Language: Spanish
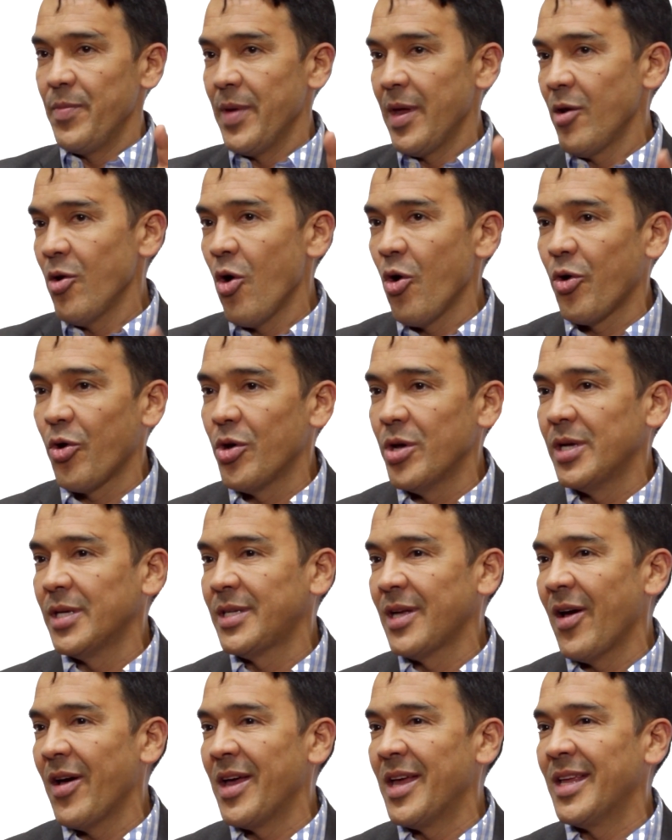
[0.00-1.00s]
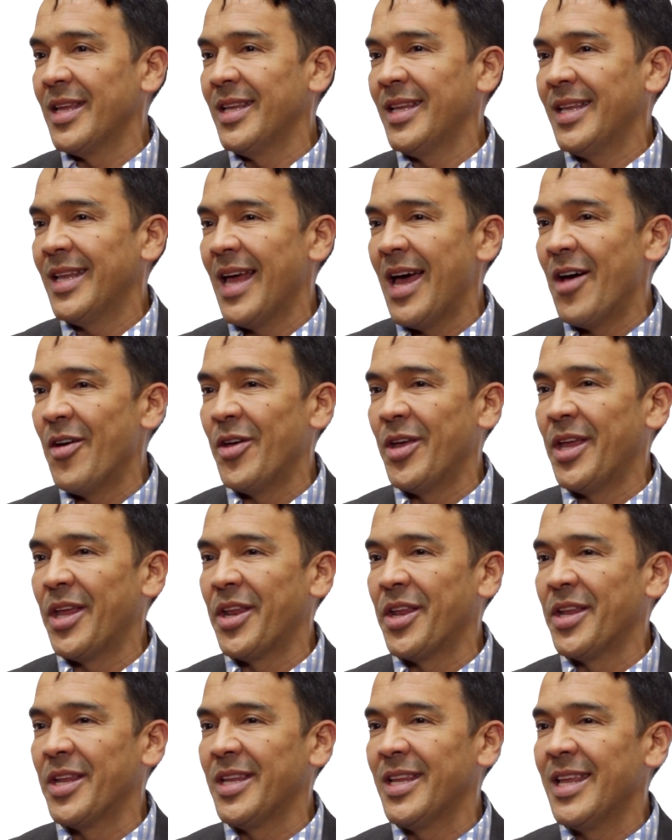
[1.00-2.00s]
primer logro es
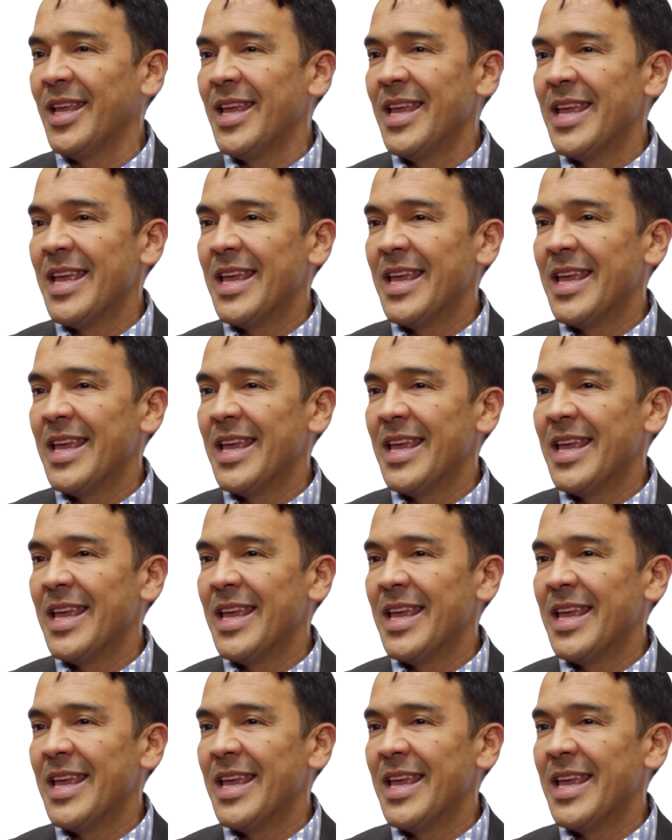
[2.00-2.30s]
haber